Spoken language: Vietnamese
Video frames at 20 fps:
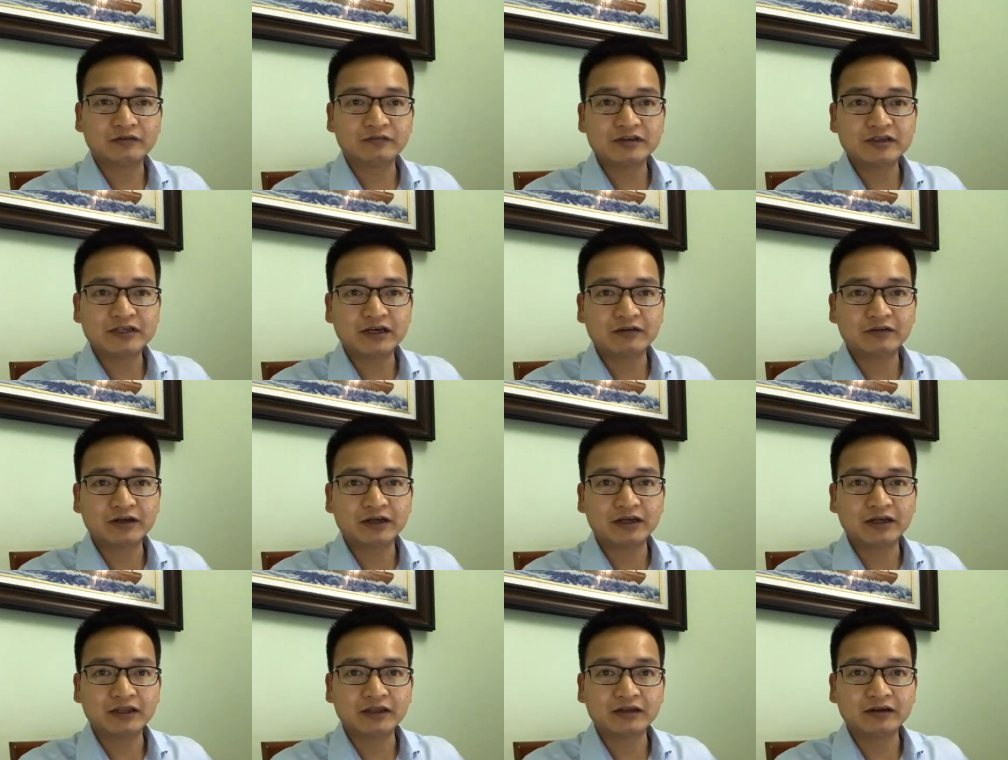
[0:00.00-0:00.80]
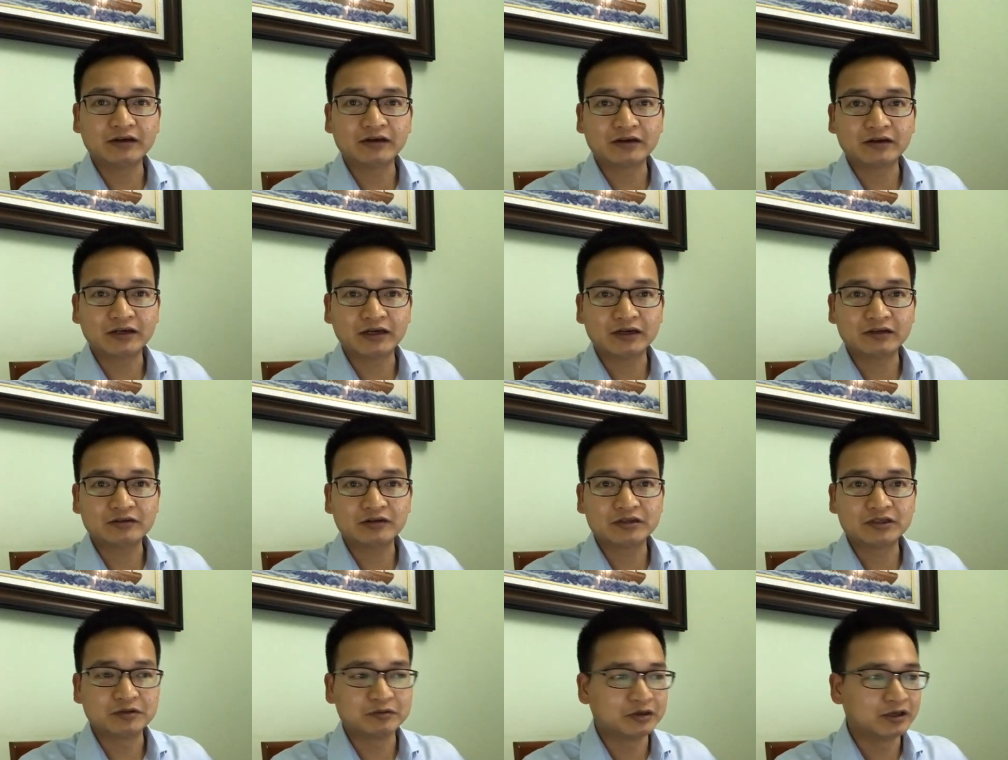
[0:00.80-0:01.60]
video này lên tường để
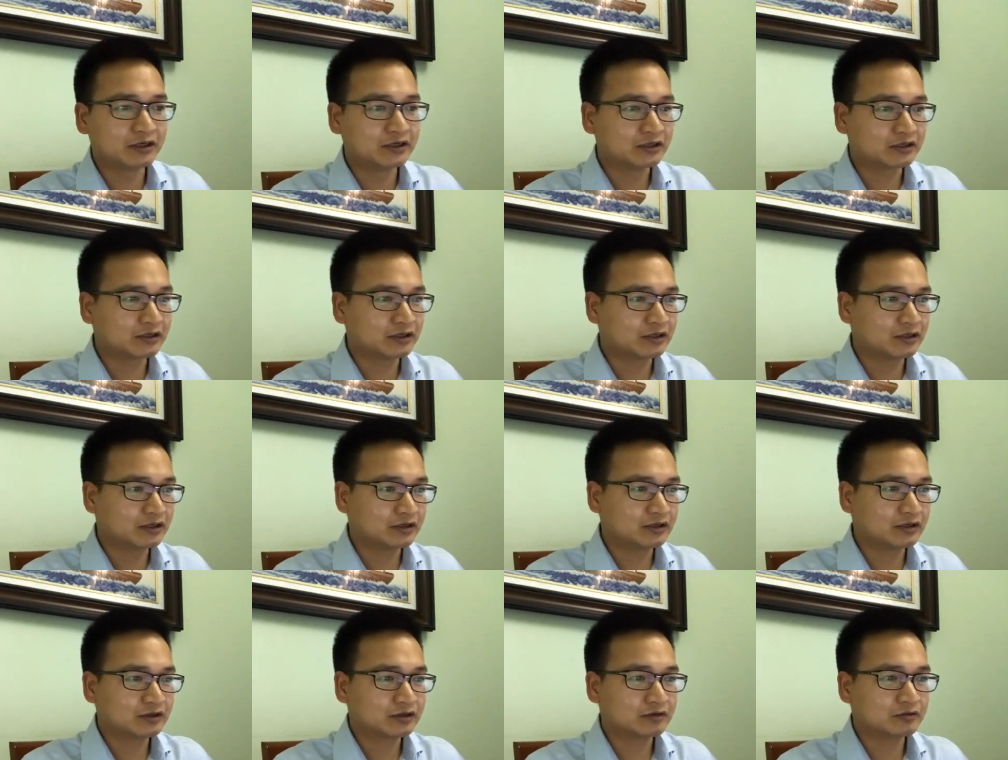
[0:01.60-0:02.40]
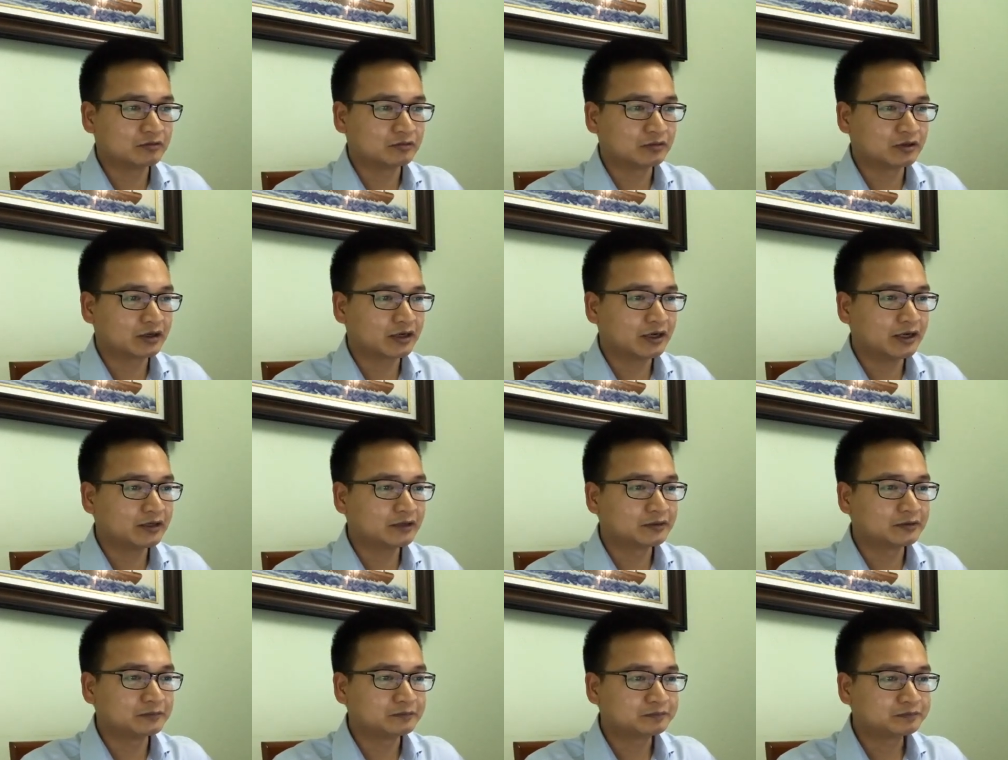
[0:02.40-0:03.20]
cho nhiều người được à, cùng được nghe
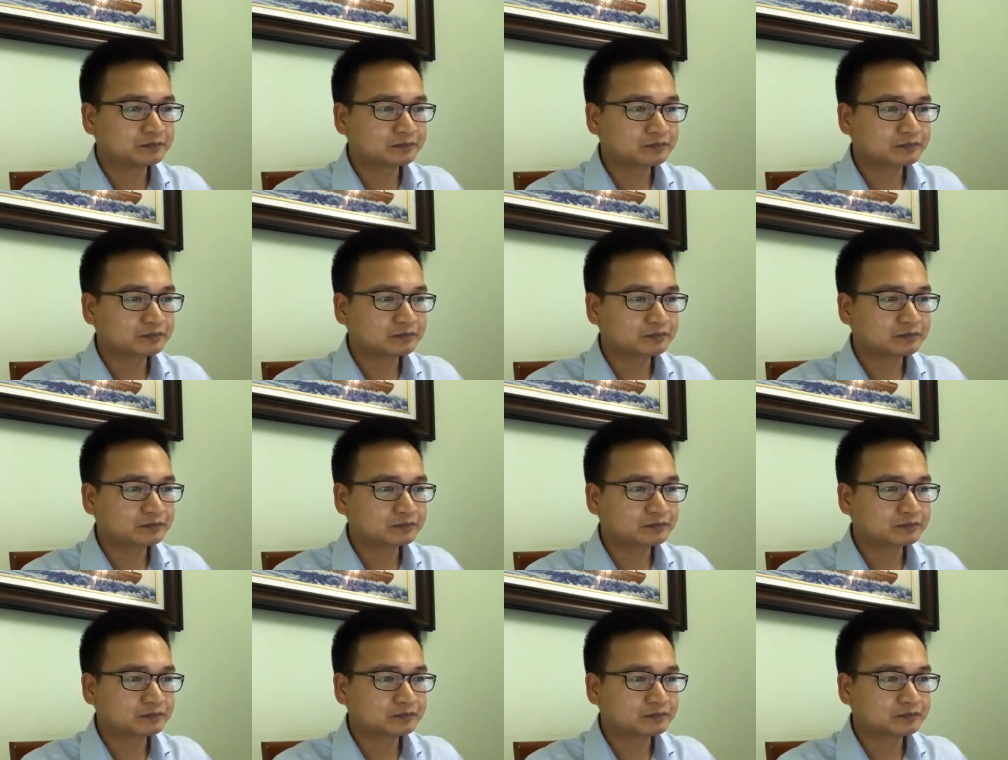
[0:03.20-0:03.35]
hơn